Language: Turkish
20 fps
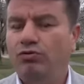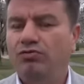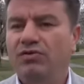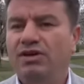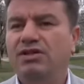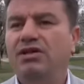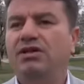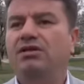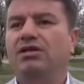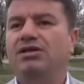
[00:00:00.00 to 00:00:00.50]

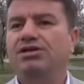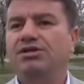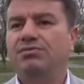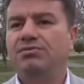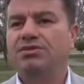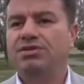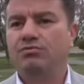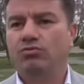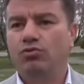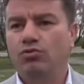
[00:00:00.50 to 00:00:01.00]

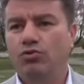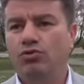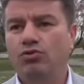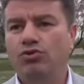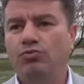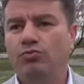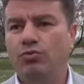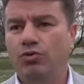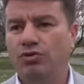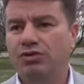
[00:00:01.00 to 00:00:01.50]
Vatandaşımızın bu
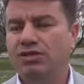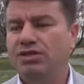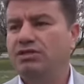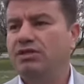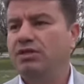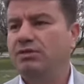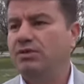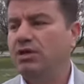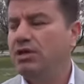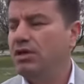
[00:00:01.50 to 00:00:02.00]
dönüşüm projesine